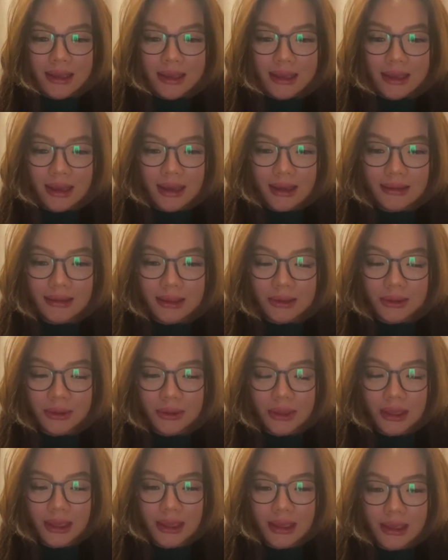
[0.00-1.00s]
Yang
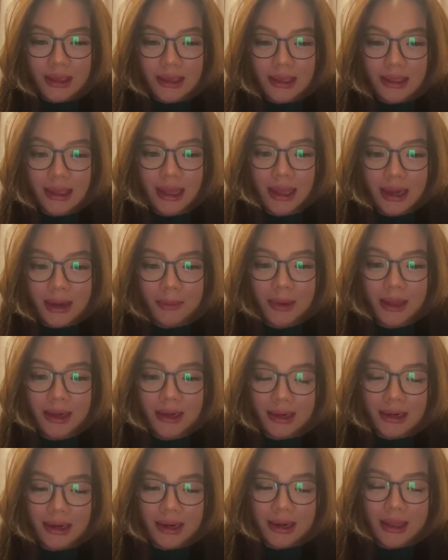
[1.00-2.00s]
tentunya kita
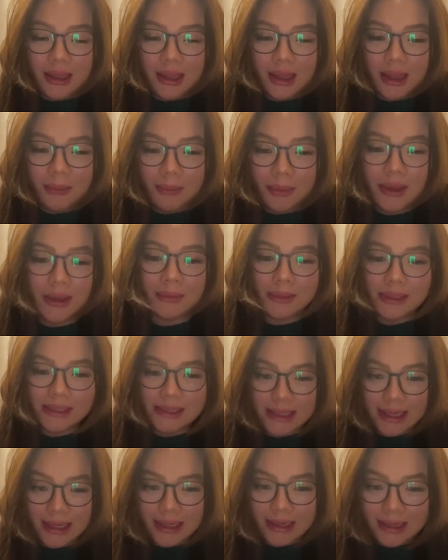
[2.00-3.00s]
harapkan adalah apa yang
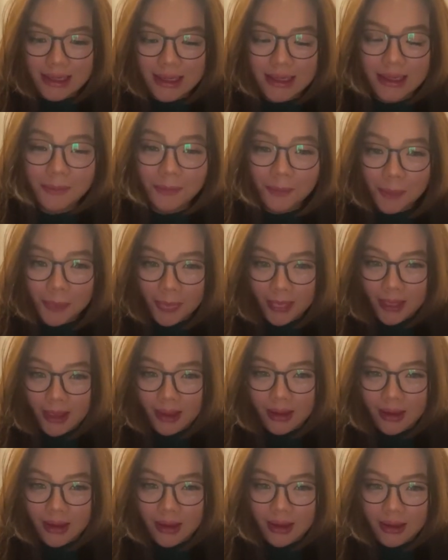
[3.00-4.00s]
menjadi
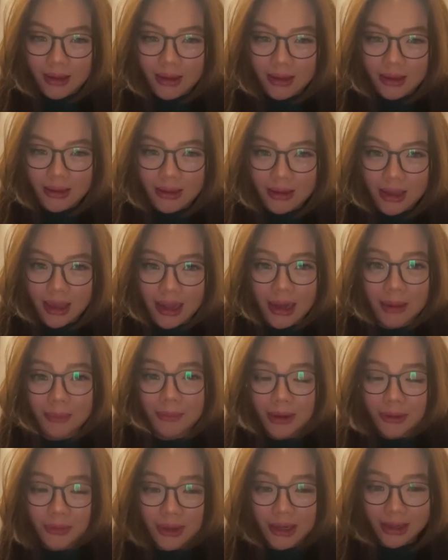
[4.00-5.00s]
uh,
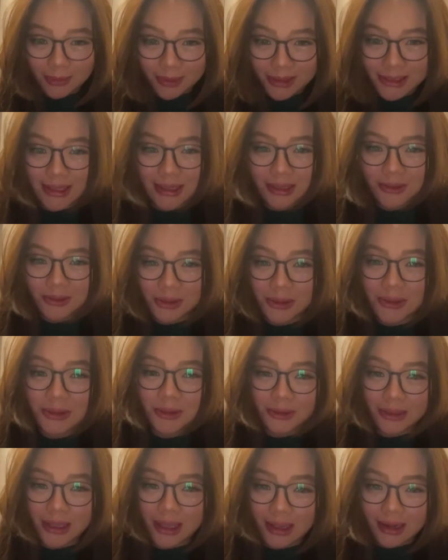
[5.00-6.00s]
harapan warga masyarakat
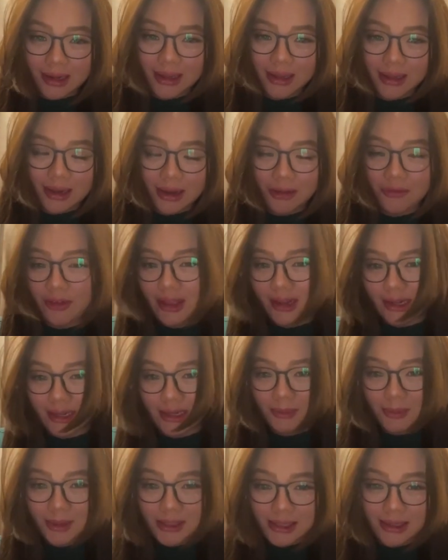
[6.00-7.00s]
Sulawesi Utara Rafael
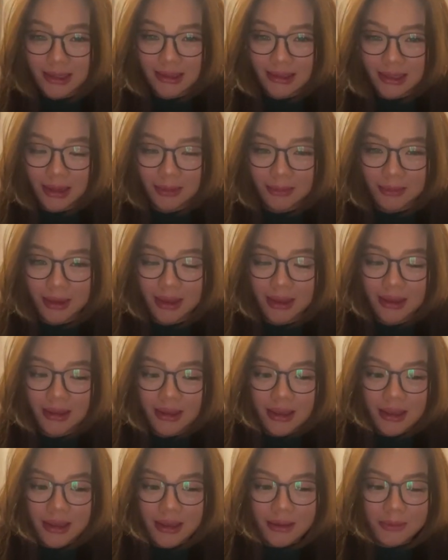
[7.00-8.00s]
ini bisa diterima
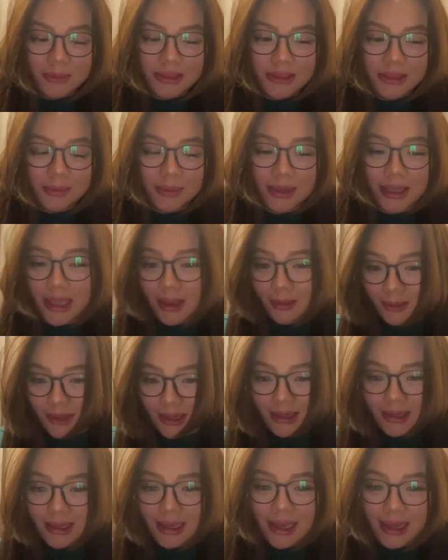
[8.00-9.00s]
sebagai
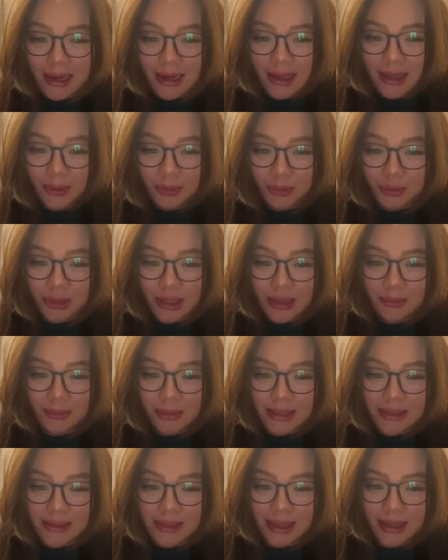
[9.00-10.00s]
abdi negara
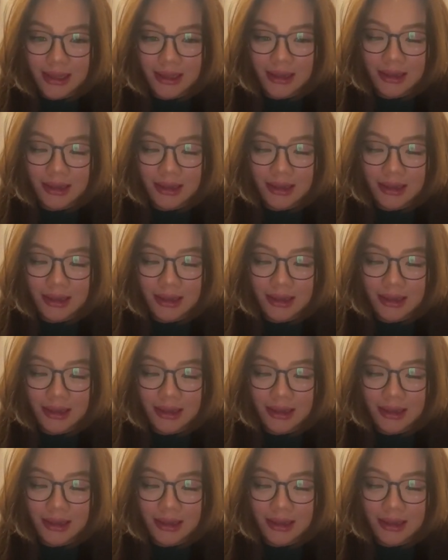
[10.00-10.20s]
kemudian bisa